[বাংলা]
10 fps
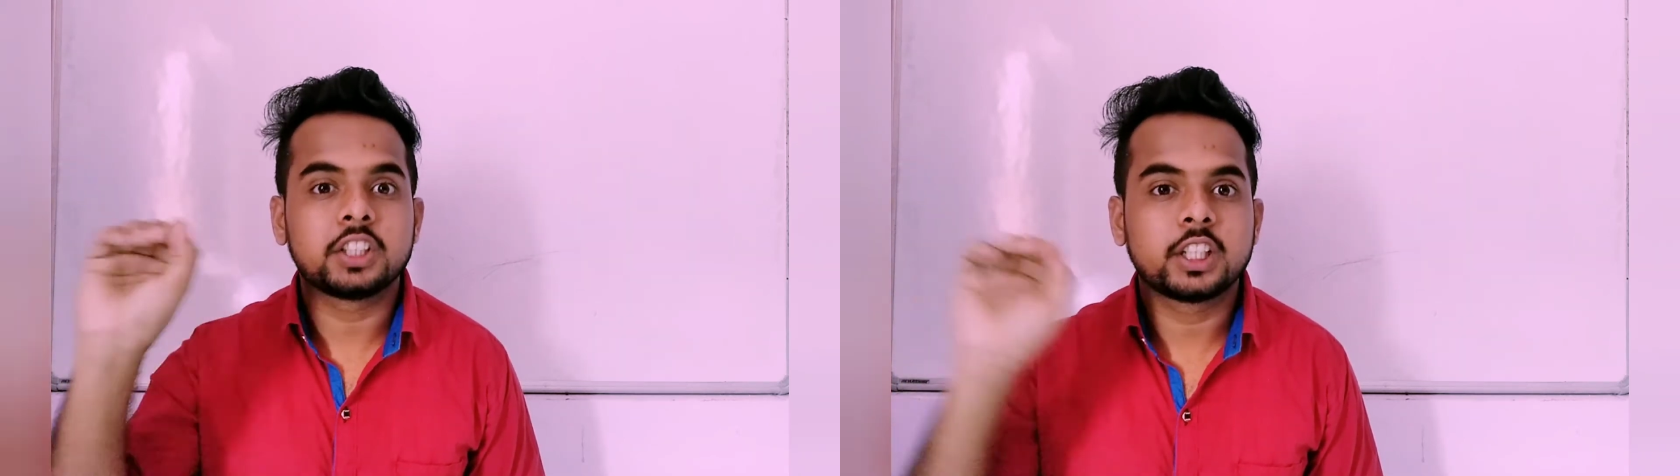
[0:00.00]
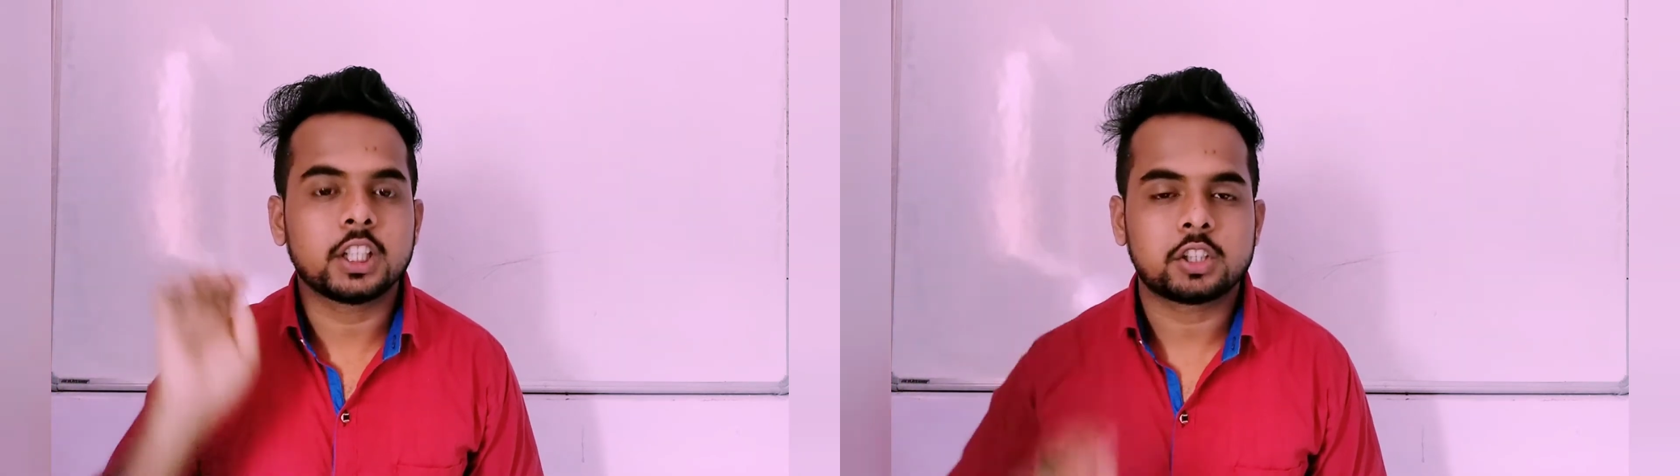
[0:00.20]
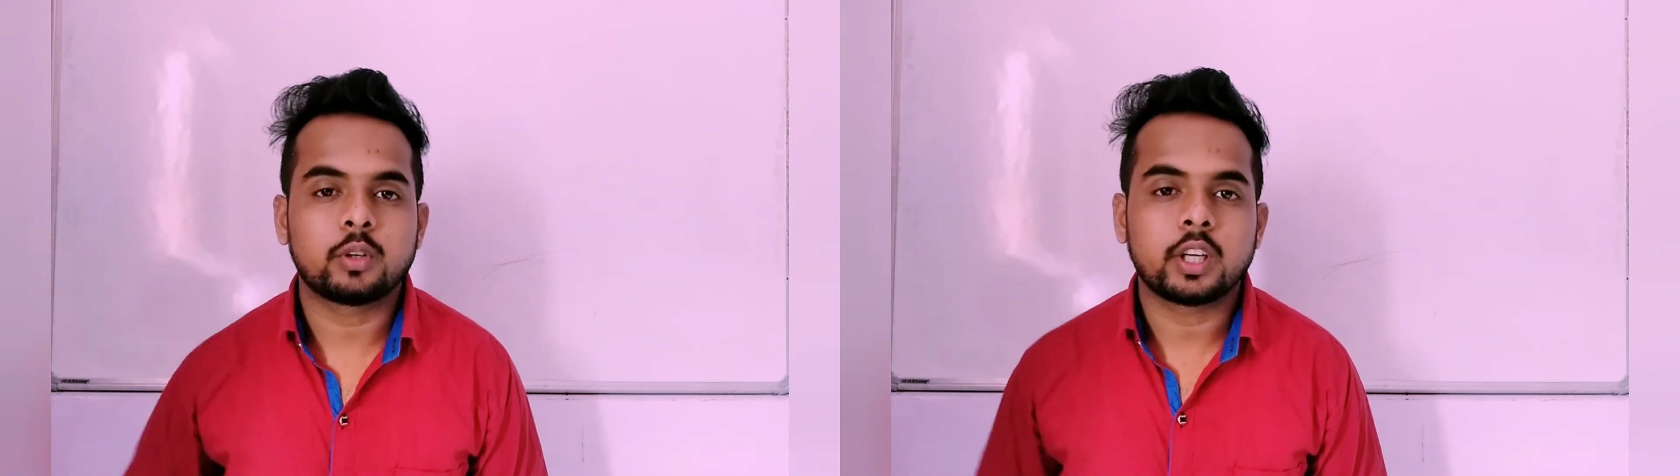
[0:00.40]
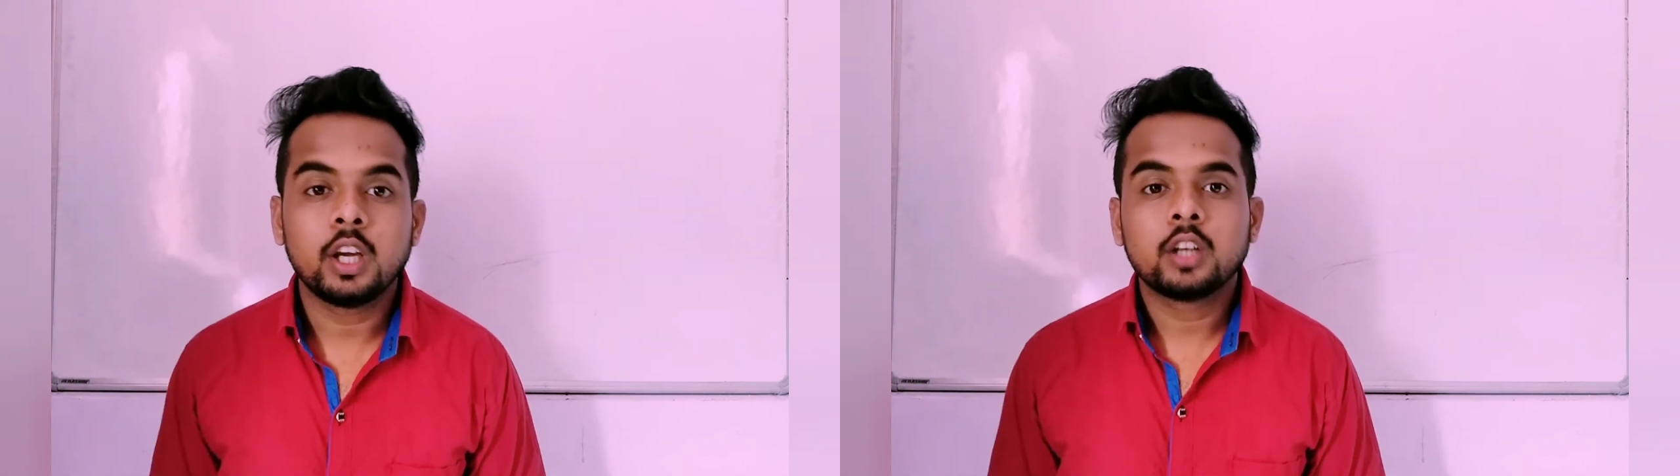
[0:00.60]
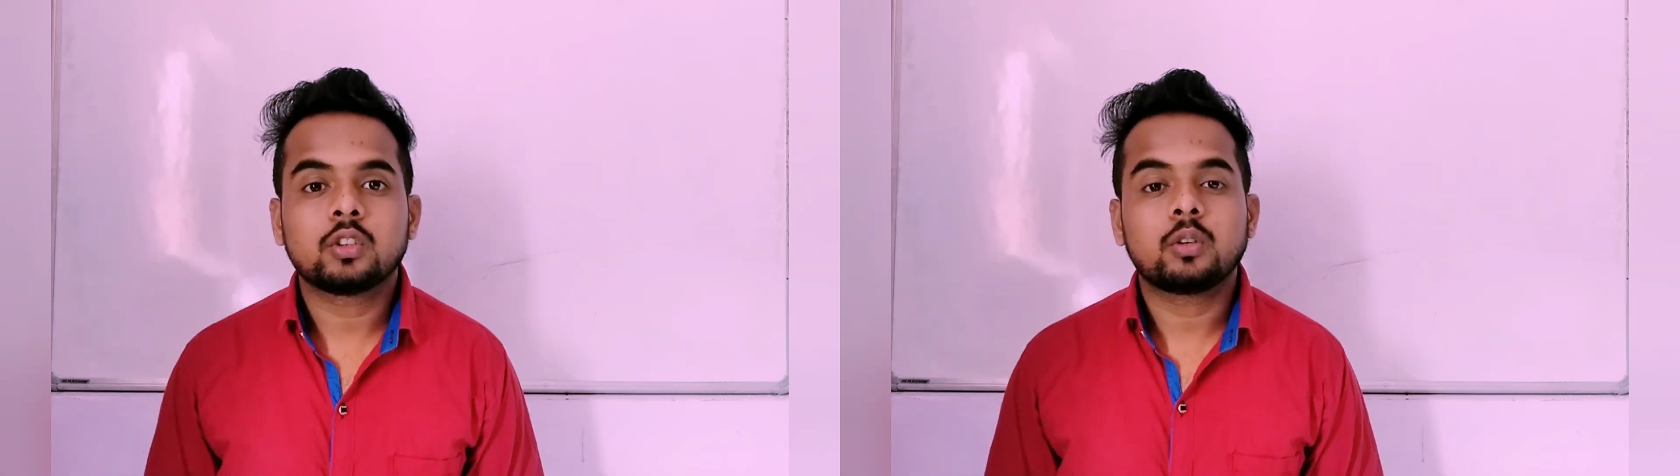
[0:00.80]
জিজ্ঞেস করি
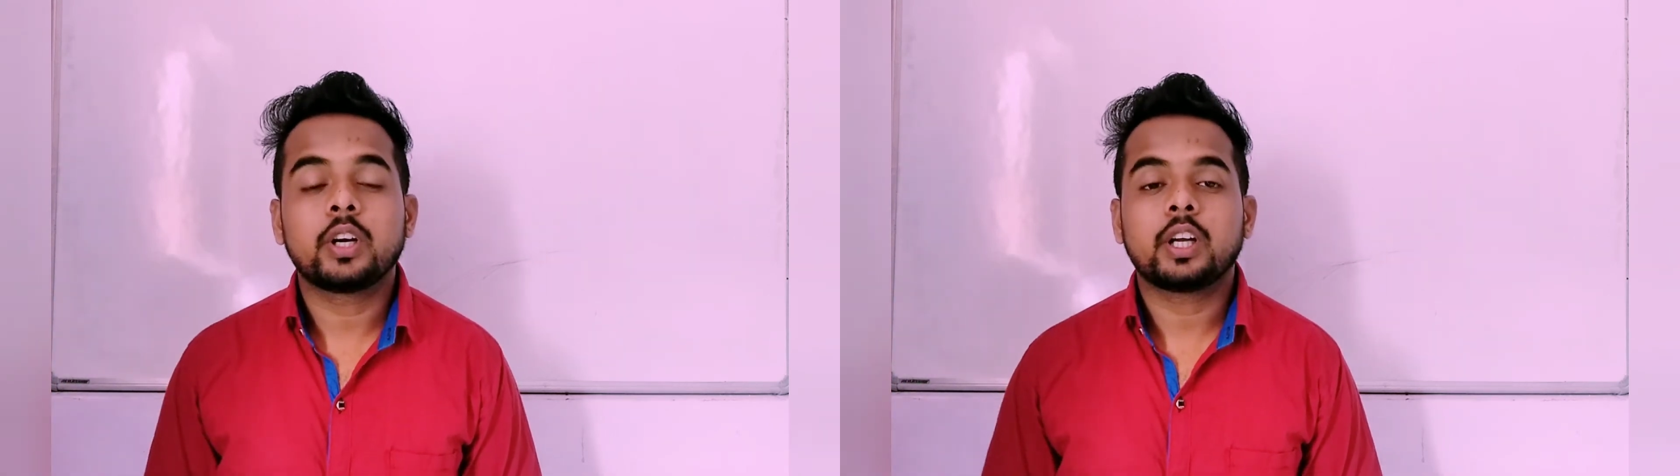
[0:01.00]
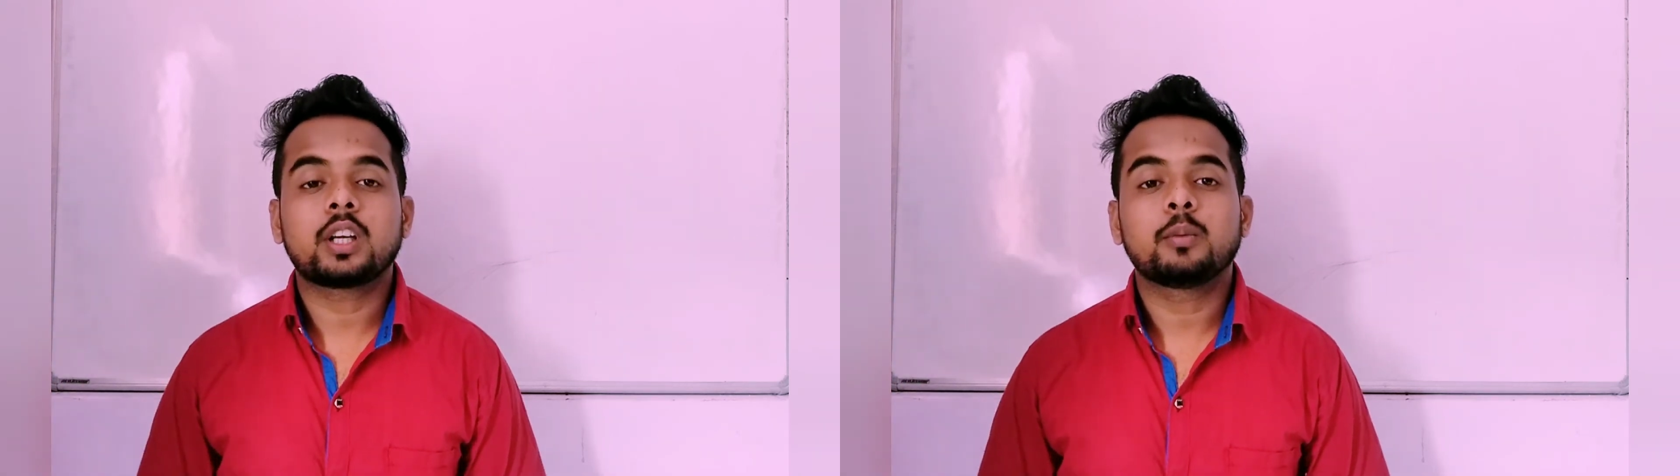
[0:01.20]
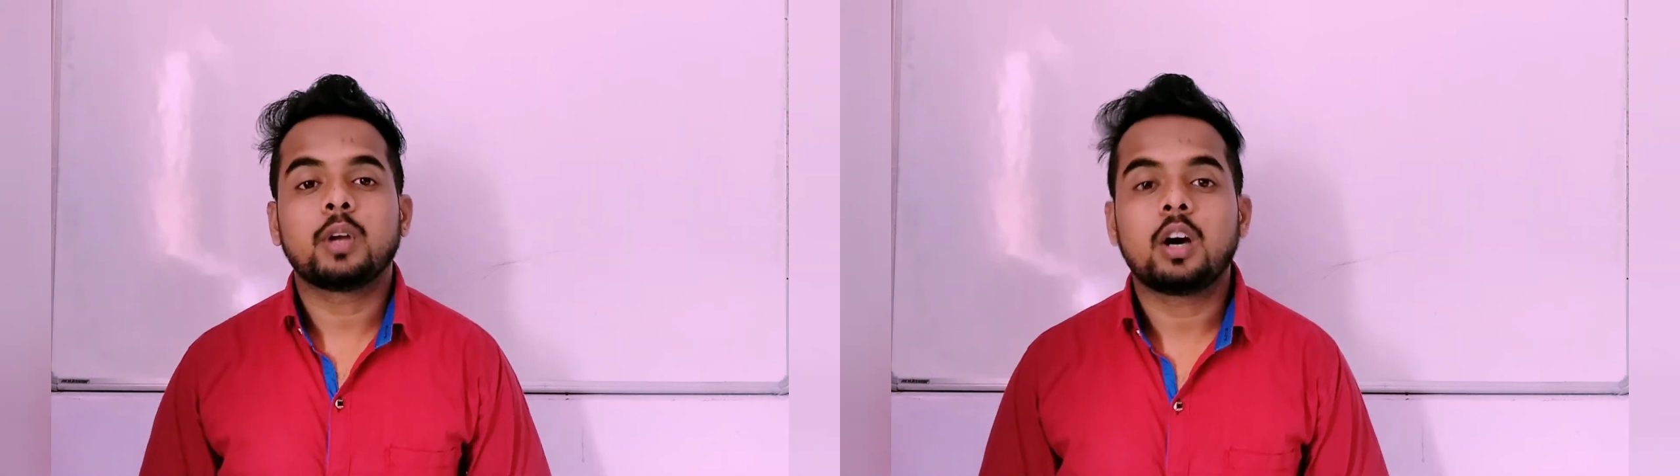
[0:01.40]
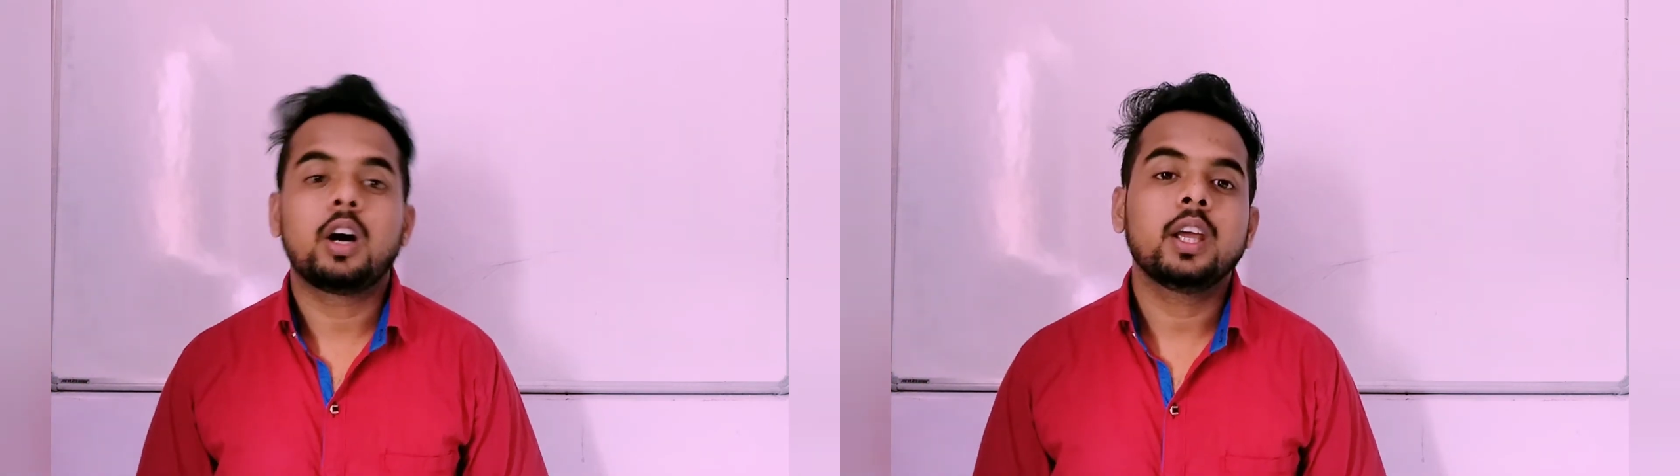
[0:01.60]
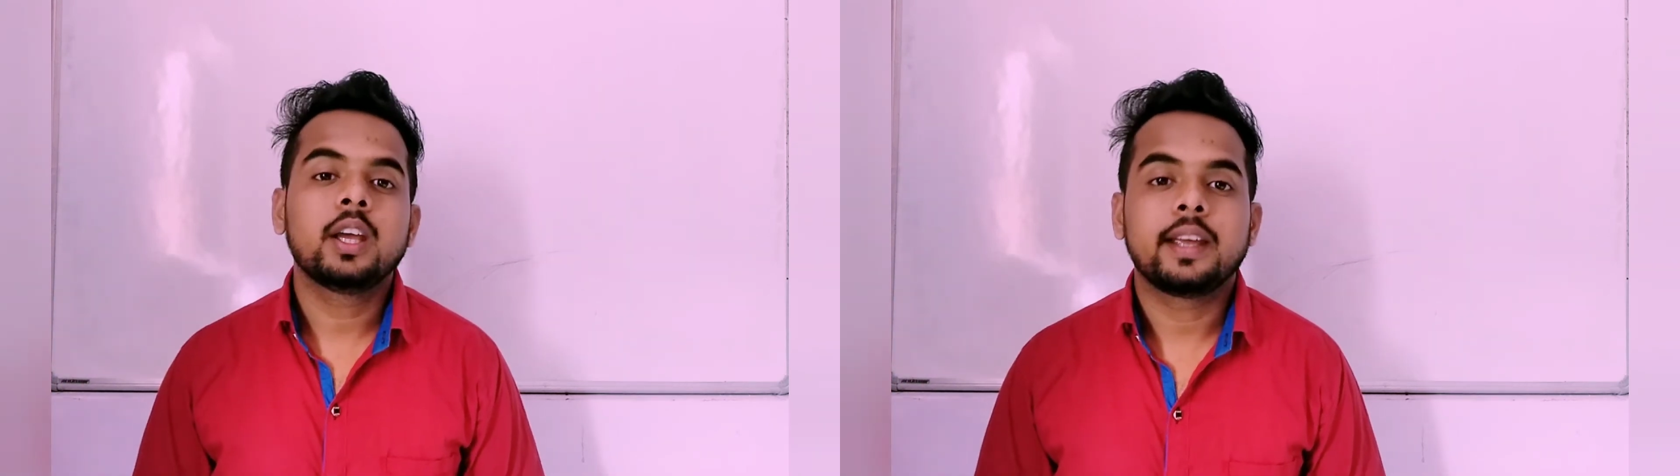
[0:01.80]
তখন এটাকে বলা হয়